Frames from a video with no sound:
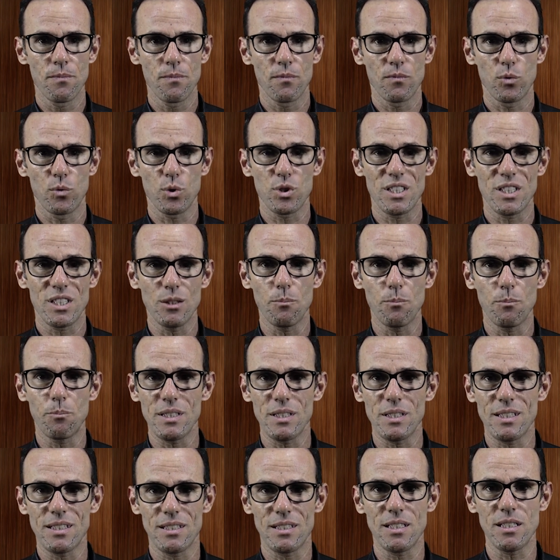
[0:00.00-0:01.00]
Você não
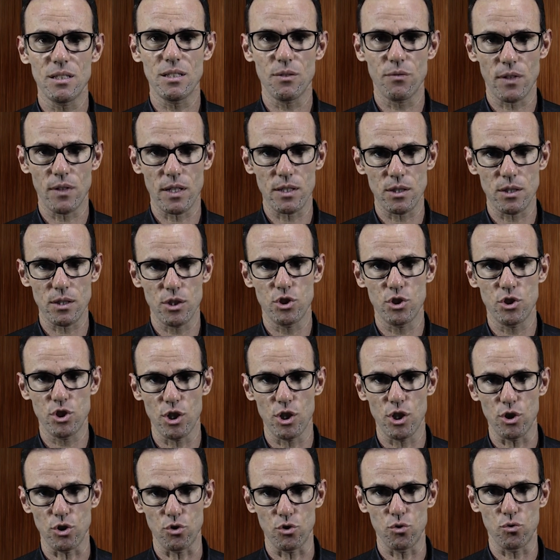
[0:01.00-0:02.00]
precisa fazer
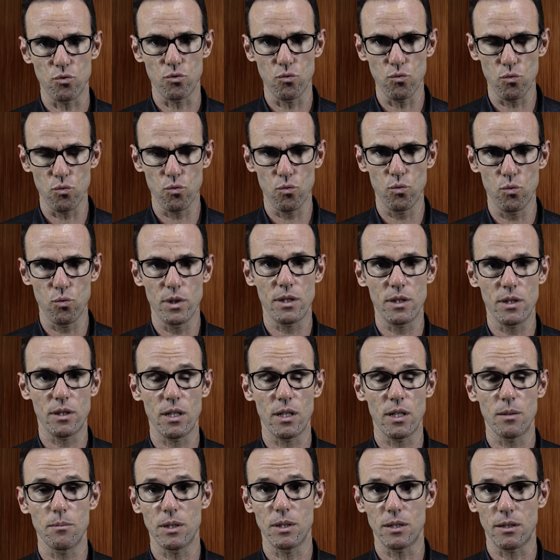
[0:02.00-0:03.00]
jejum
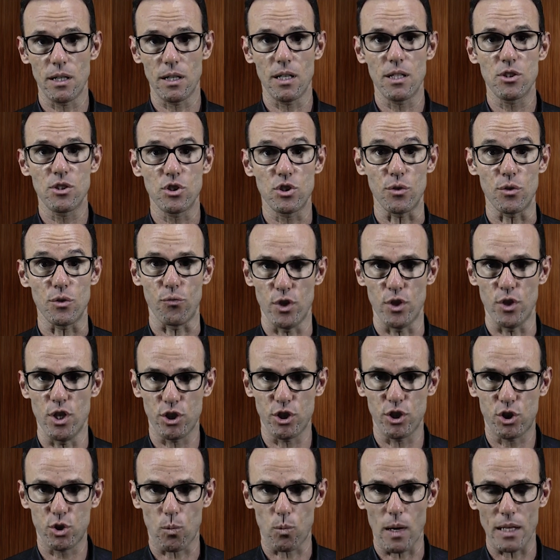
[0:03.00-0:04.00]
intermitente de
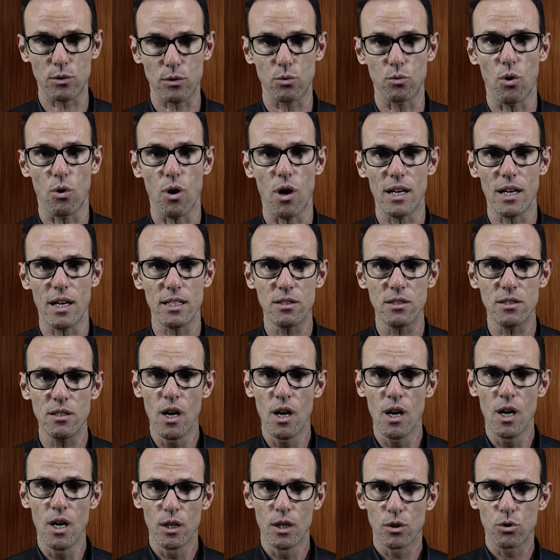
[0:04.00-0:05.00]
24 horas
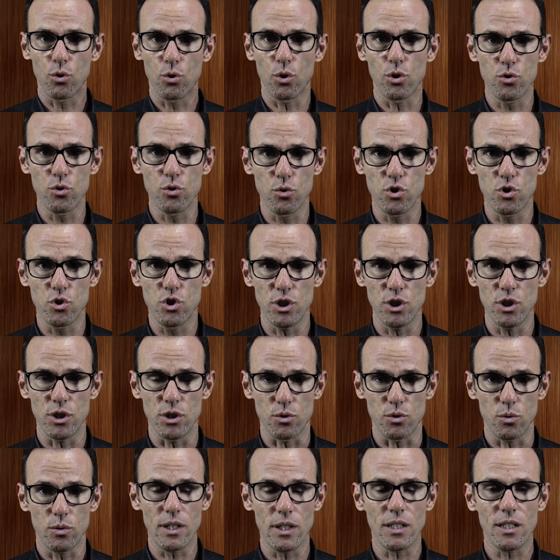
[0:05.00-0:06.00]
todos os
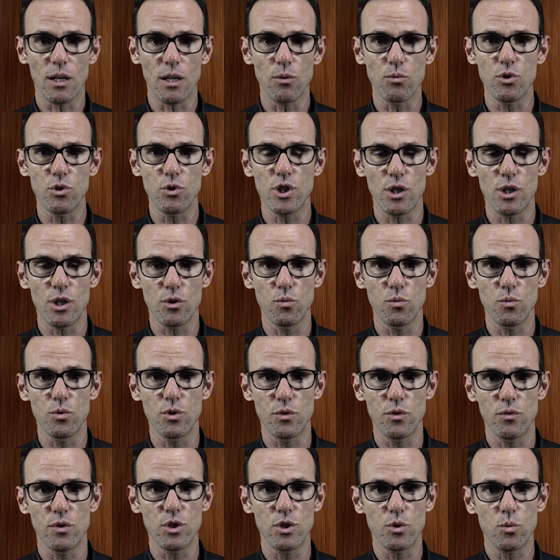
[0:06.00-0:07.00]
dias. O que, é um jejum
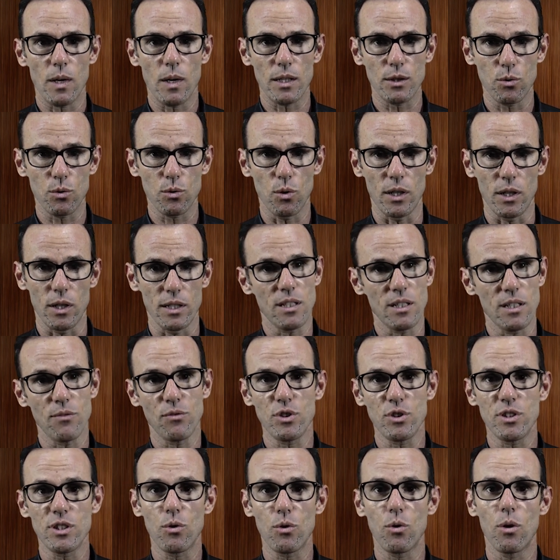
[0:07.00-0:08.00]
de 24 horas? É
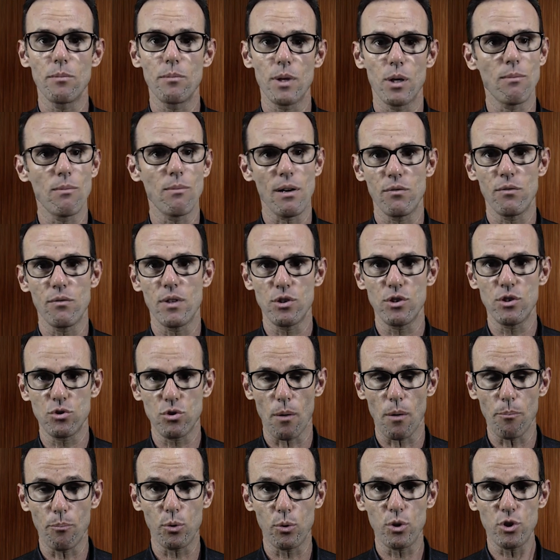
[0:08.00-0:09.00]
você comer uma vez
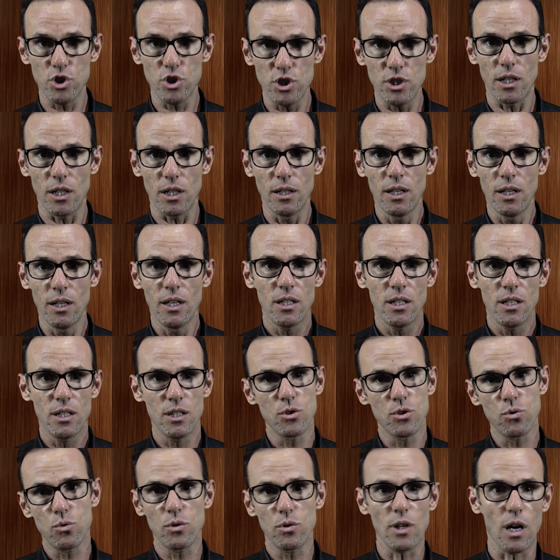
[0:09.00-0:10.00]
só por dia.
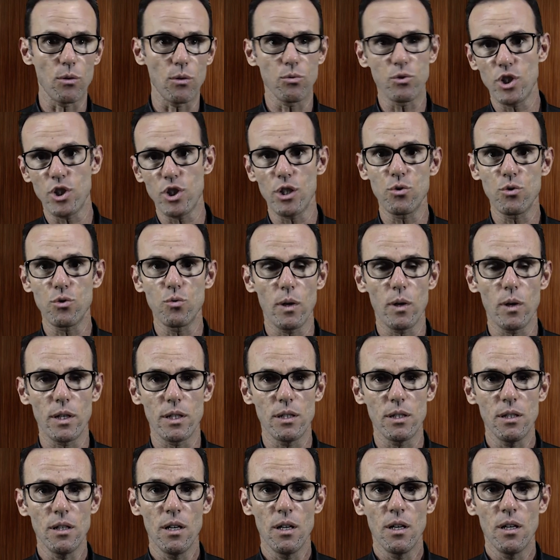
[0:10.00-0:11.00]
Isso dá um jejum
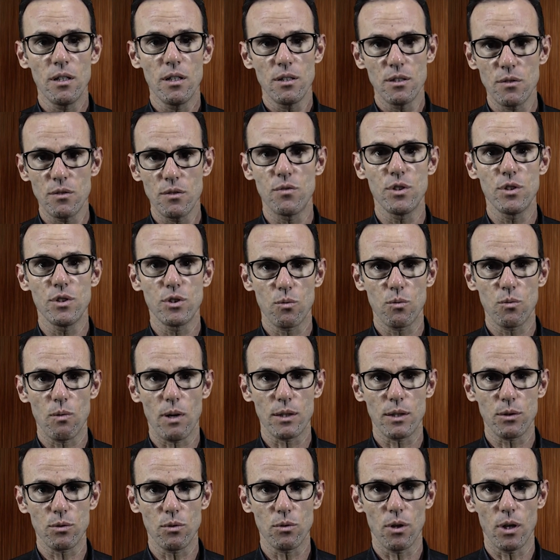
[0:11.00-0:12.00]
aí de
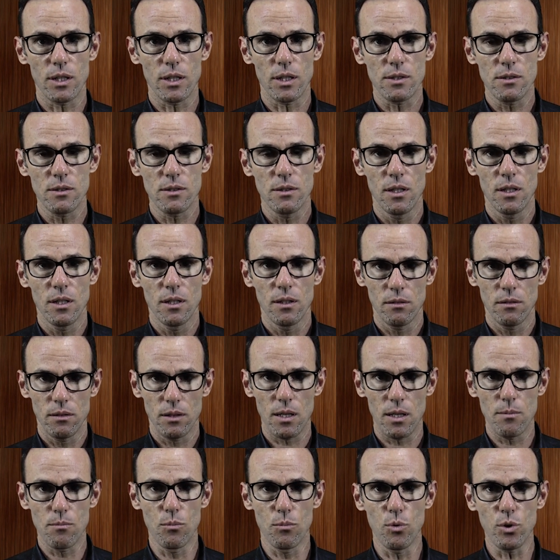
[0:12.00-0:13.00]
24 horas.
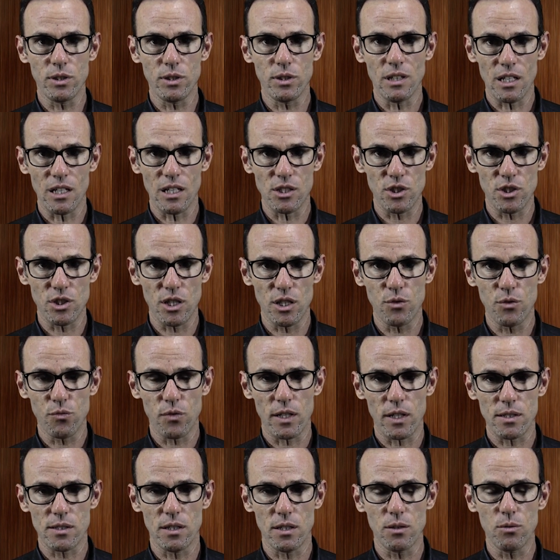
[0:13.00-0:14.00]
Tem muita gente
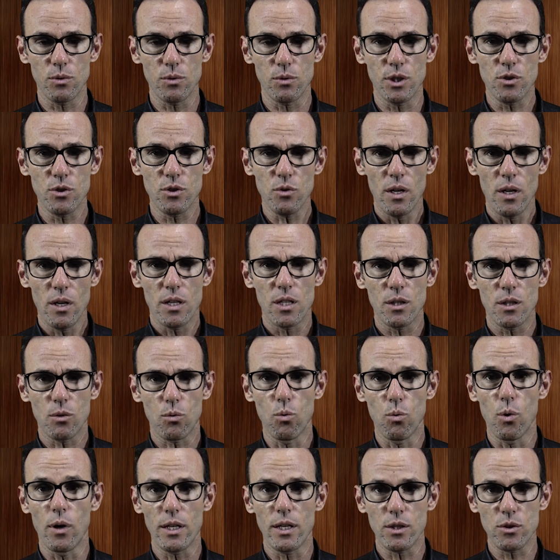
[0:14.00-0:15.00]
fazendo isso e
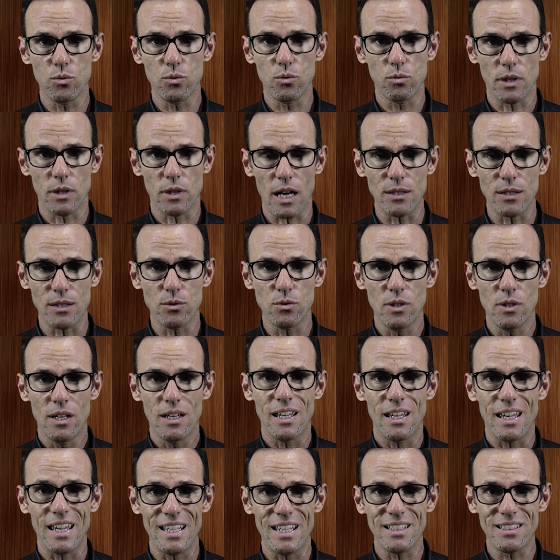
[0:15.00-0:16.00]
com resultados
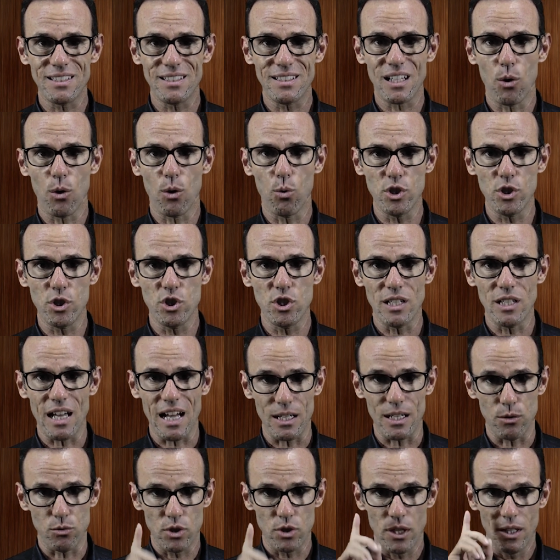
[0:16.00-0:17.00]

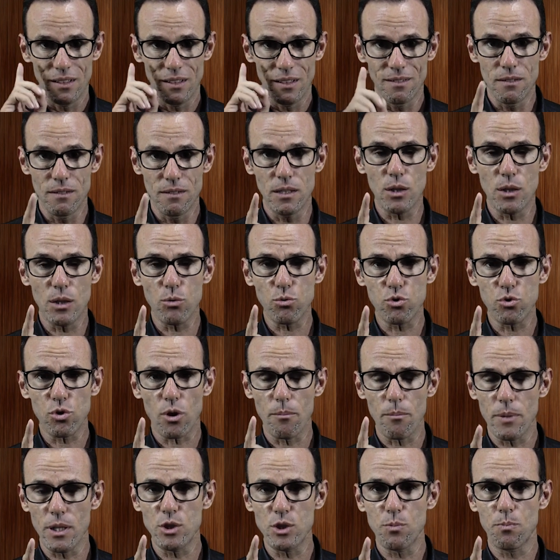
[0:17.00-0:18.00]
extraordinários, não
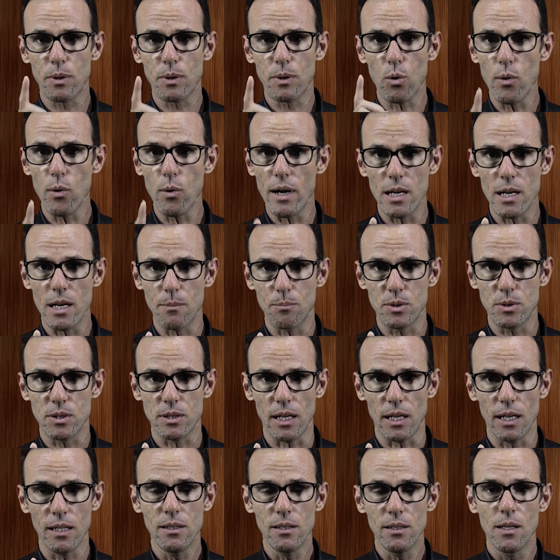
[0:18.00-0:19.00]
somente para o herpes,
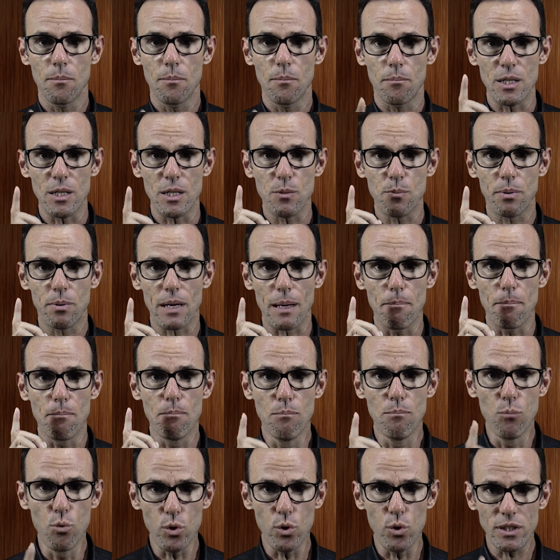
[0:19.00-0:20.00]
tá? Mas para
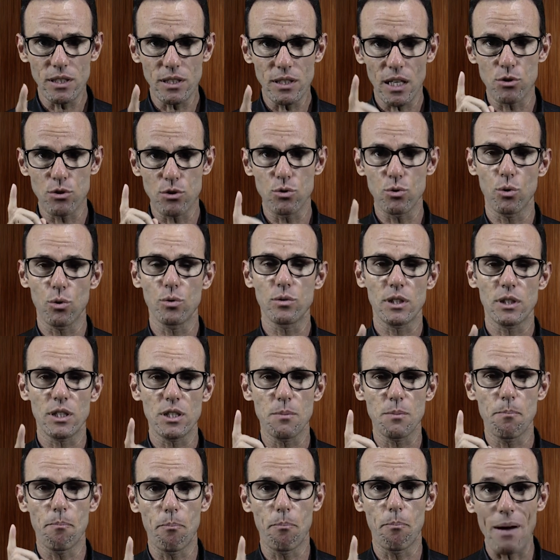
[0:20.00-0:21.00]
muitas
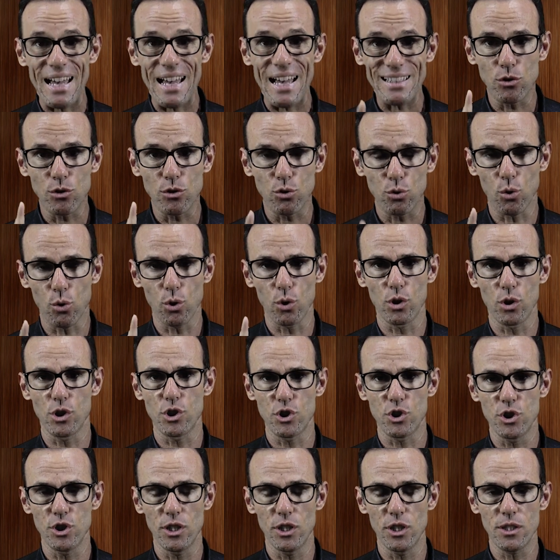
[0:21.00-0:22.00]
outras
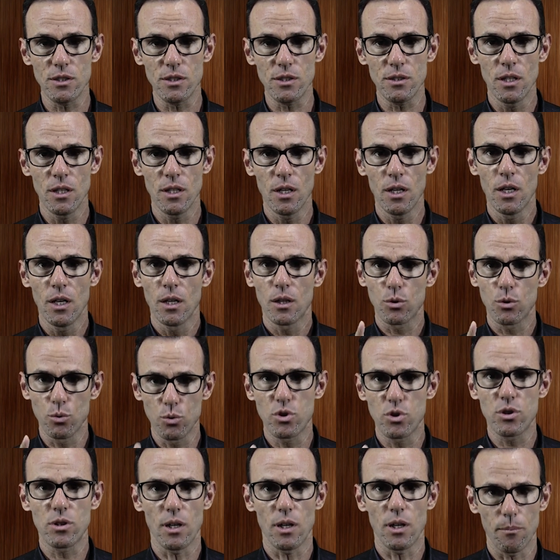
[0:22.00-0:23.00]
patologias
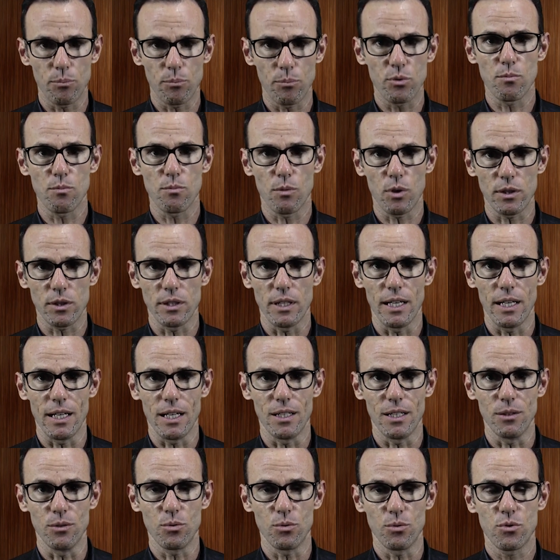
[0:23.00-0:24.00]
dos tempos
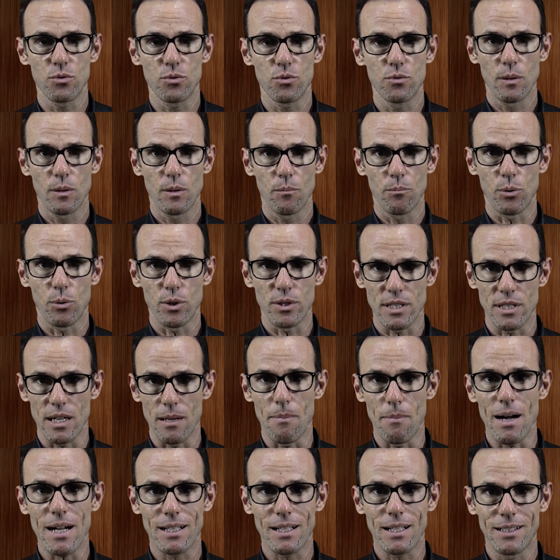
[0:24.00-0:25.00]
modernos. Pois é,
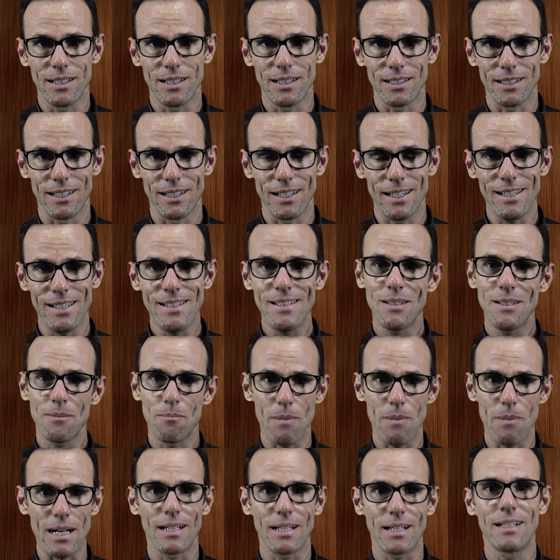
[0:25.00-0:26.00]
bacana, né?
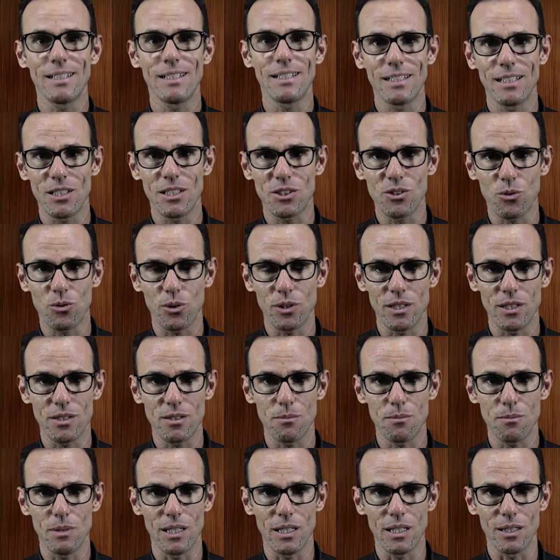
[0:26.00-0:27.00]
Bacana esse
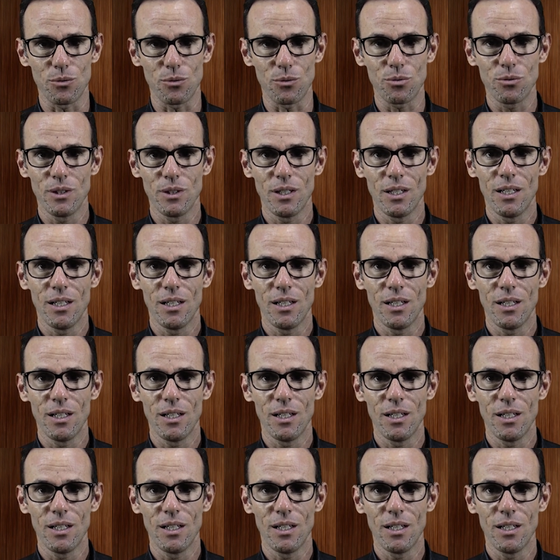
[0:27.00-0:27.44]
conhecimento.